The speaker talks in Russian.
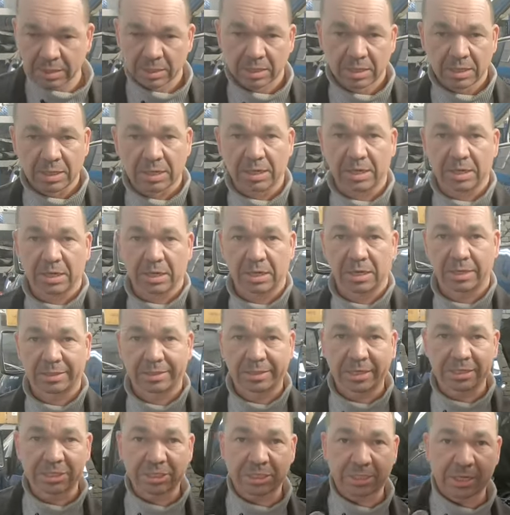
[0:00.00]
э,
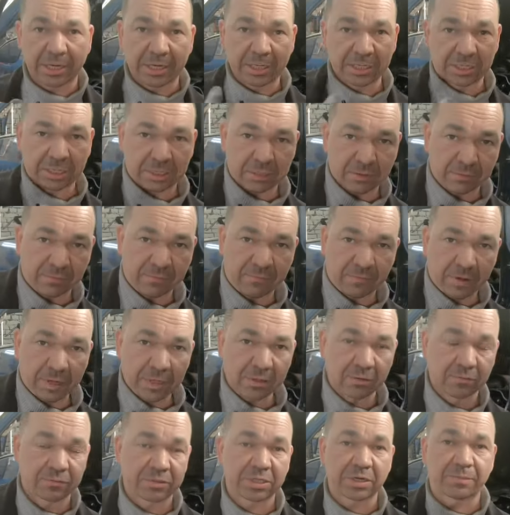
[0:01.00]
датчик коленчатого вала
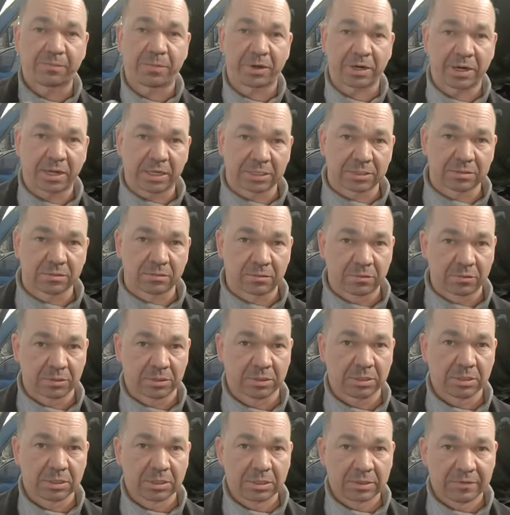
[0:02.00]
у всех по-разному. Вот
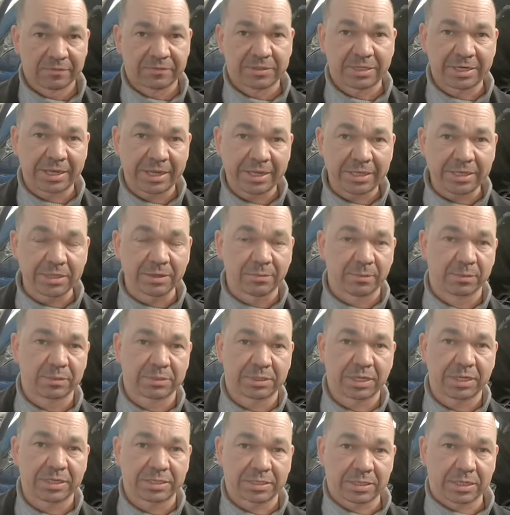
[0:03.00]
в среднем,
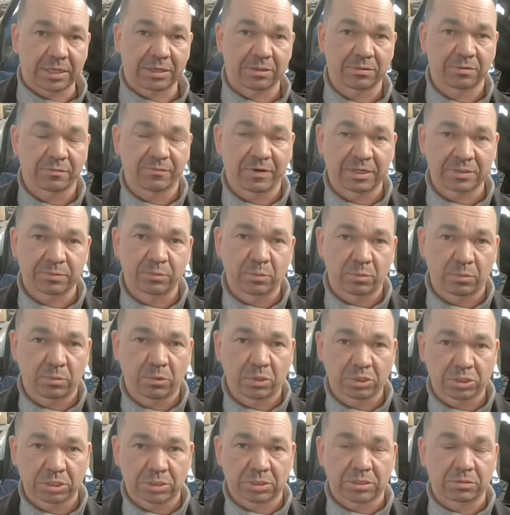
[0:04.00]
знаете, он вас
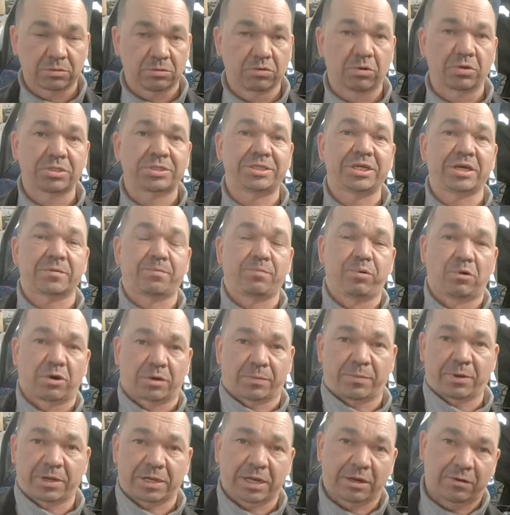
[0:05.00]
может до тех пор,
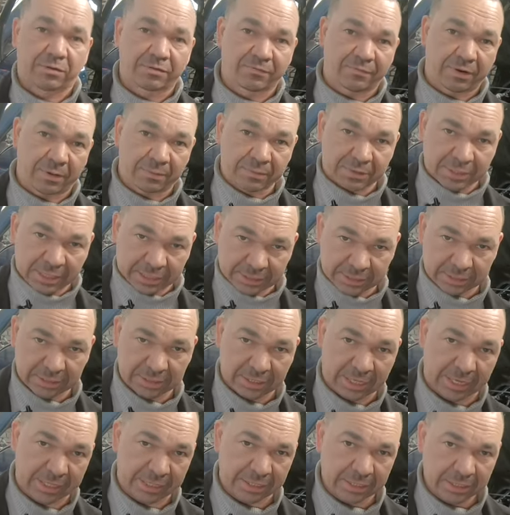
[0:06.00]
пока он вам даст
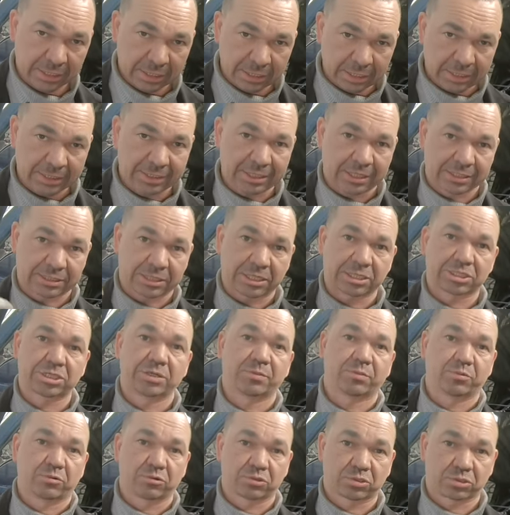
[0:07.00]
знать и даст
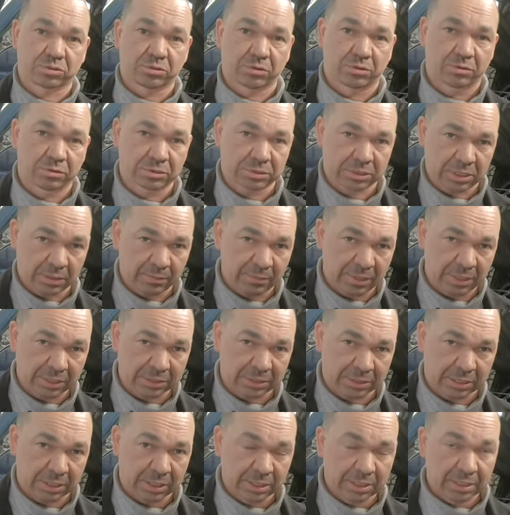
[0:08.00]
ошибку, что он
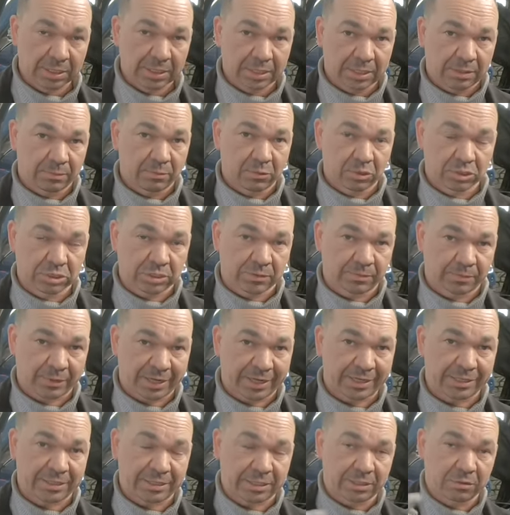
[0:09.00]
сломался, может
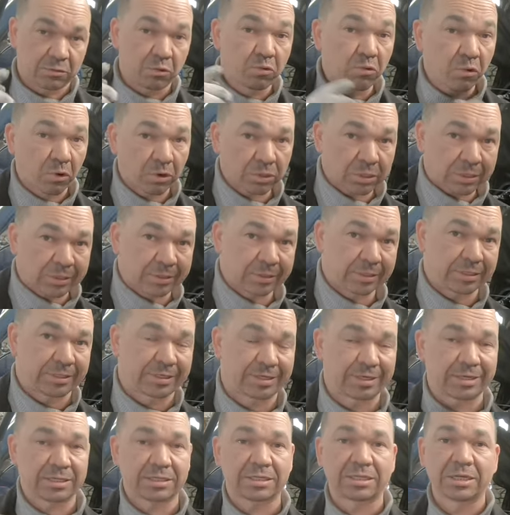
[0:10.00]
пройти
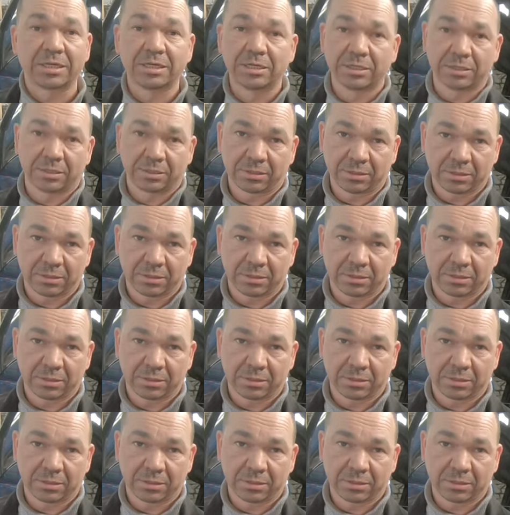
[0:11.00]
год-три.